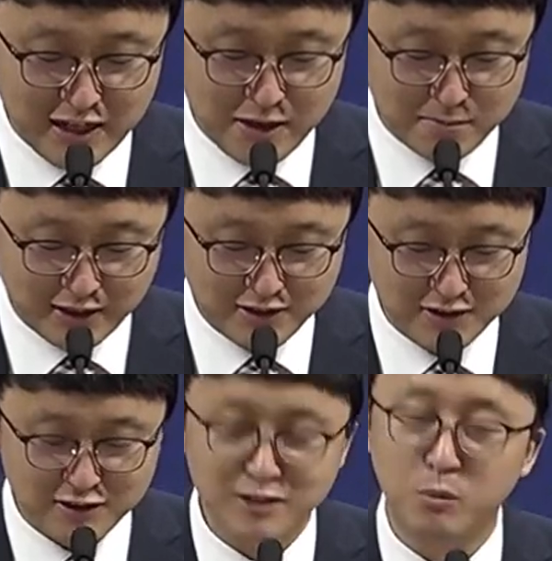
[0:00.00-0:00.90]
마치
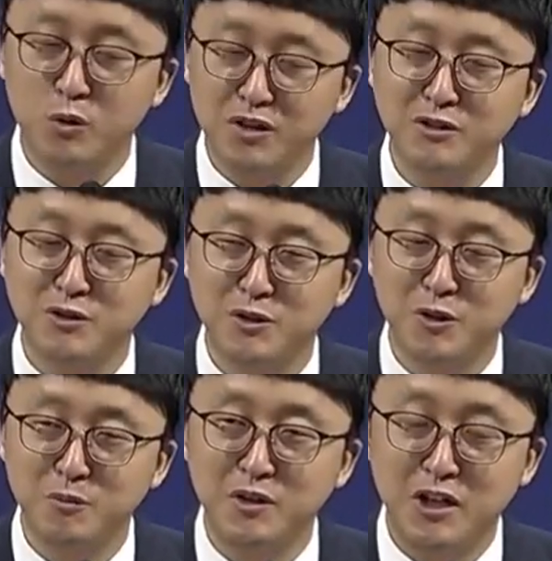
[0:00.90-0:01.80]
그
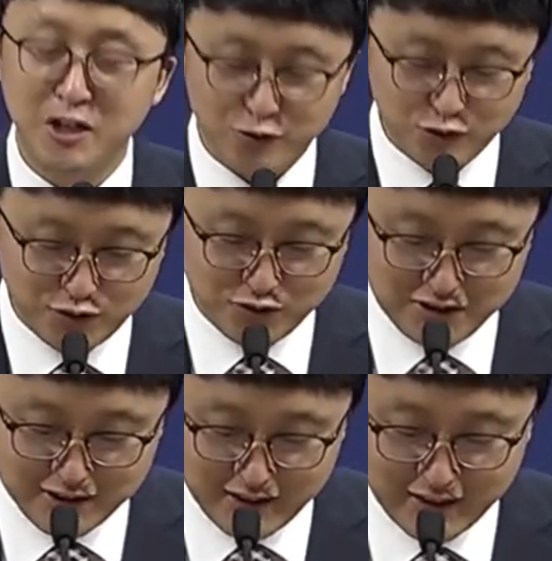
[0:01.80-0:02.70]
보상처럼 루슨
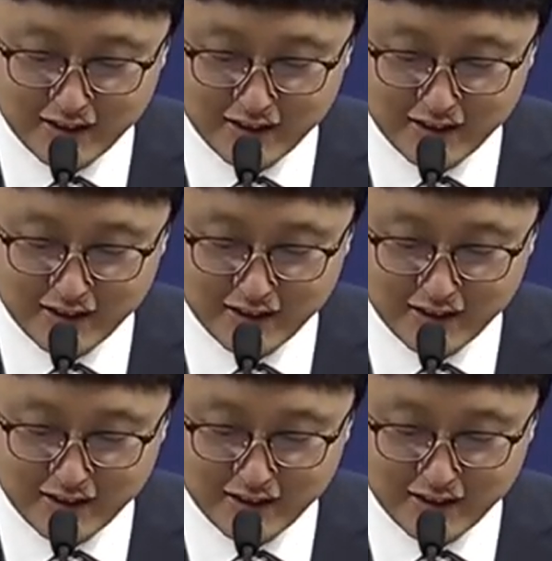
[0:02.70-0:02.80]
이제